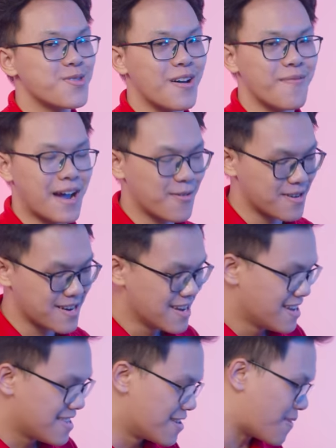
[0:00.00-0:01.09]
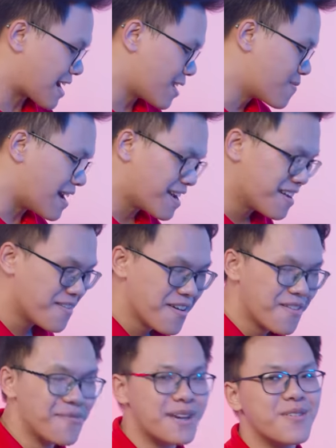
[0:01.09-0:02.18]
thoải mái luôn Nhưng mà cái lúc đấy
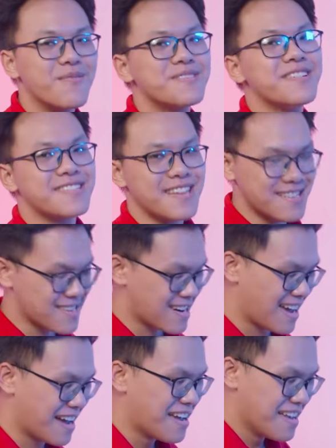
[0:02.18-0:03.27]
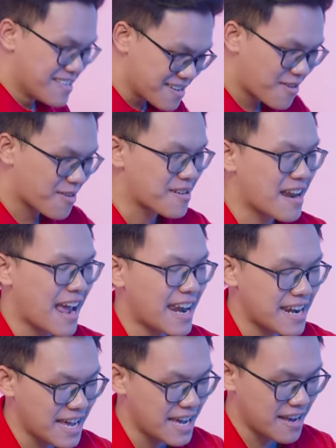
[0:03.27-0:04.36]
mình cũng chưa chắc rằng là những con
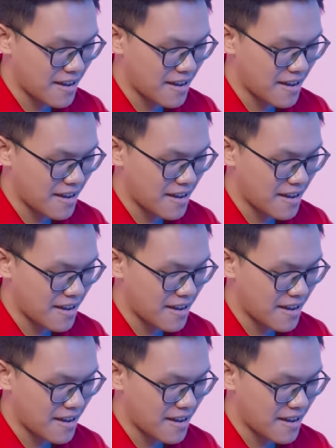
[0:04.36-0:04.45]
SSD